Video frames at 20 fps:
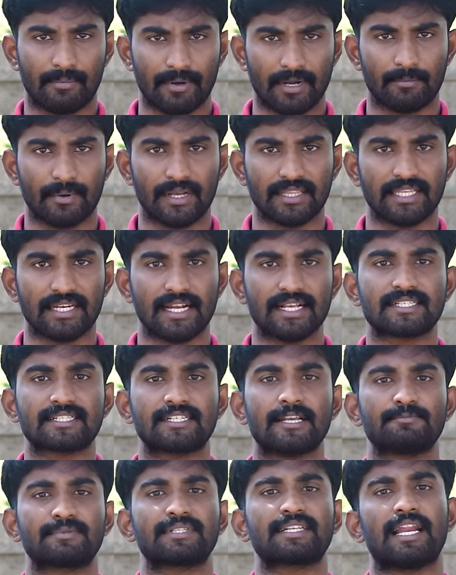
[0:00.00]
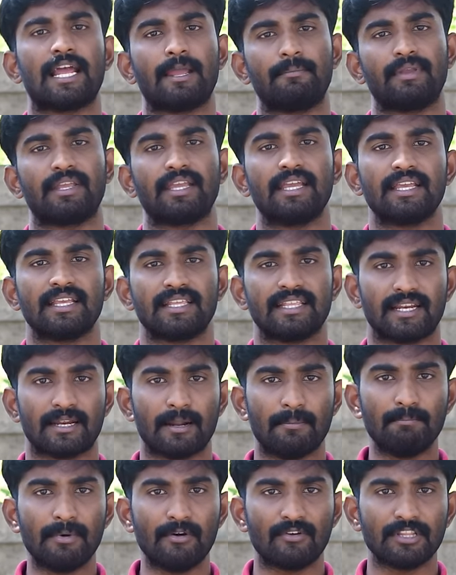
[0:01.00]
அப்படின்னு பார்த்தீங்கன்னா ஸ்டெப்ஸ் கிளைம்பிங் இது
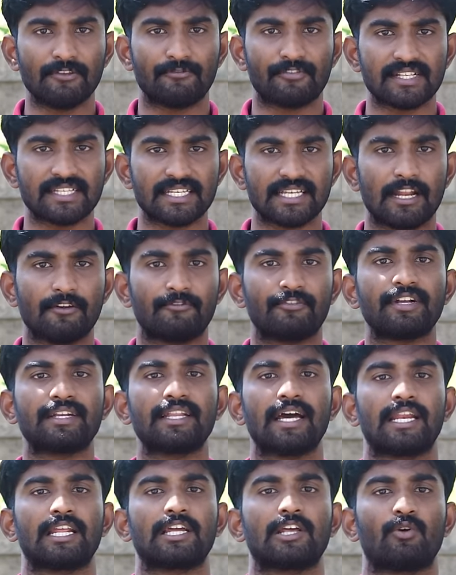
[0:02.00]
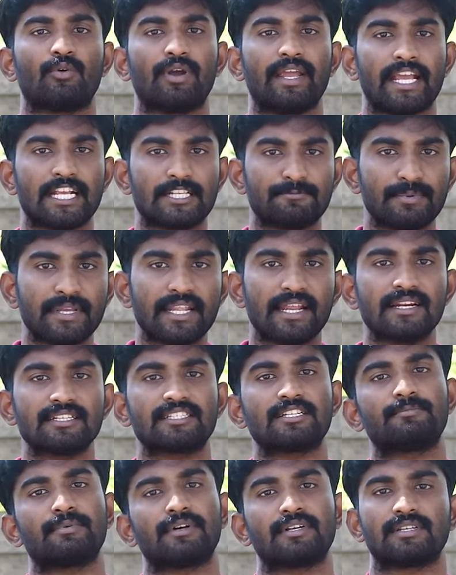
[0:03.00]
ரொம்ப வந்து ஃபிசிக்கலாக ஃபிட்டாக இருக்கிறவங்க
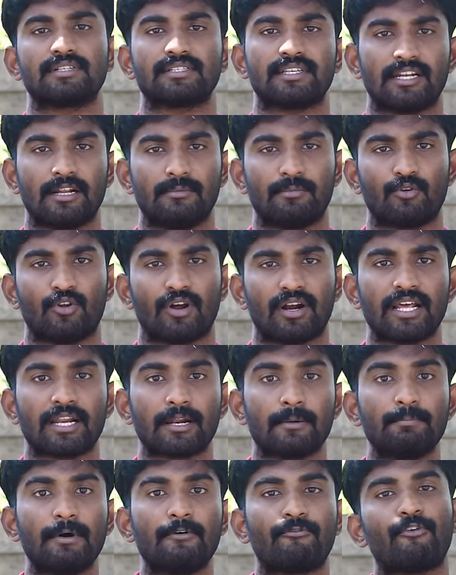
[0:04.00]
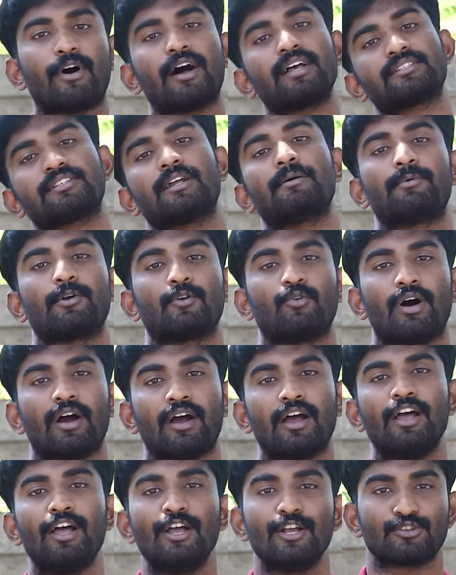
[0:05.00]
எக்ஸ்பீரியன்ஸ்டு பர்சன்ஸ் என்ன பண்ணுவாங்கன்னா ரொம்ப ஃபாஸ்ட்டாக
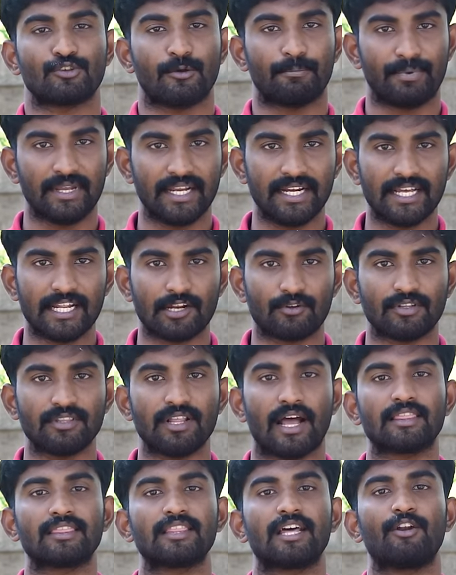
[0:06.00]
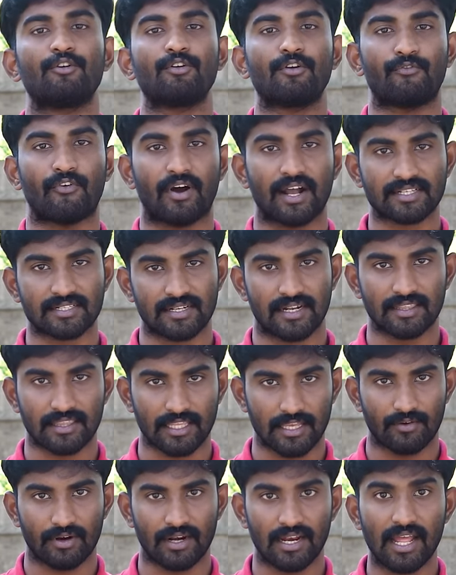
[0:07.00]
பண்ணுவாங்க ஸோ பிகினருக்கு வந்து அந்த அளவுக்கு ஃபாஸ்ட்லாம்
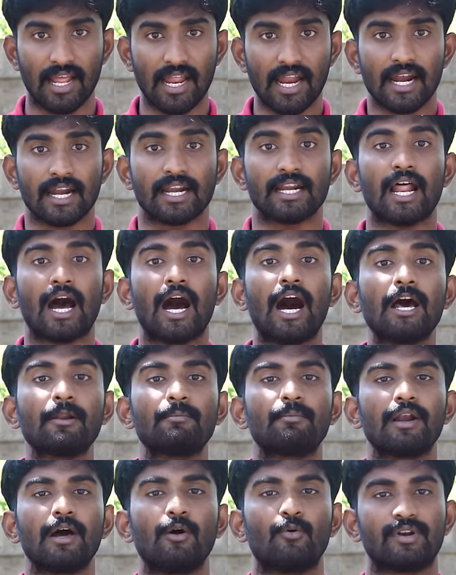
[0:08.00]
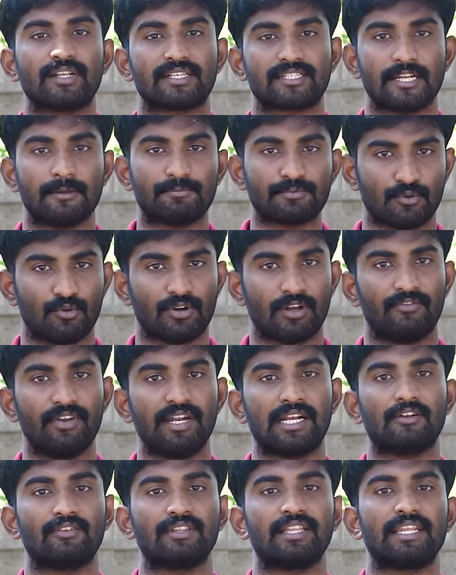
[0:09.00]
தேவையில்ல நார்மலாக ஒரு ஸ்டெப்ஸ் உங்கள்
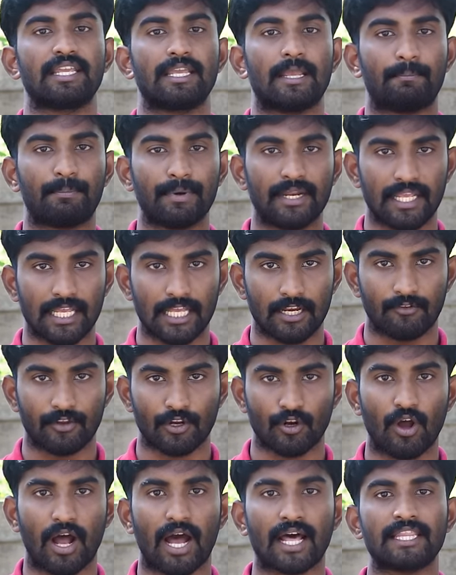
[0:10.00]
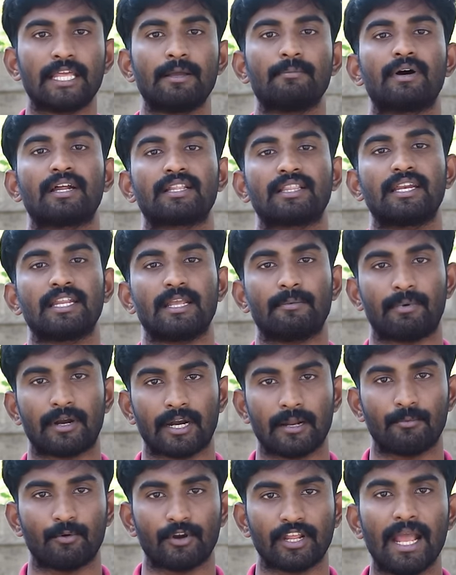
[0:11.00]
வீட்டில் வந்து நீங்கள் எப்படி ஏறுவீங்களோ அதே மாதிரி தான் நீங்கள்
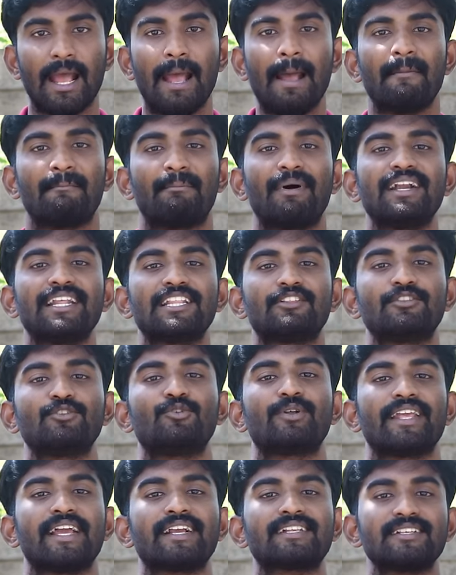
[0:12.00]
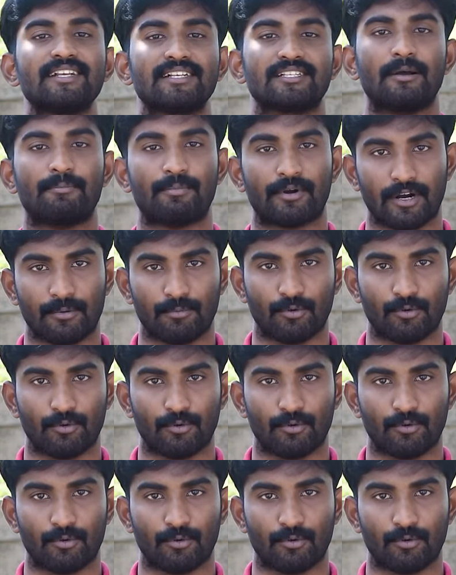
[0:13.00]
பண்ண போகிறீங்க பட் இது வந்து ஒரு எக்ஸசைஸாக பண்ண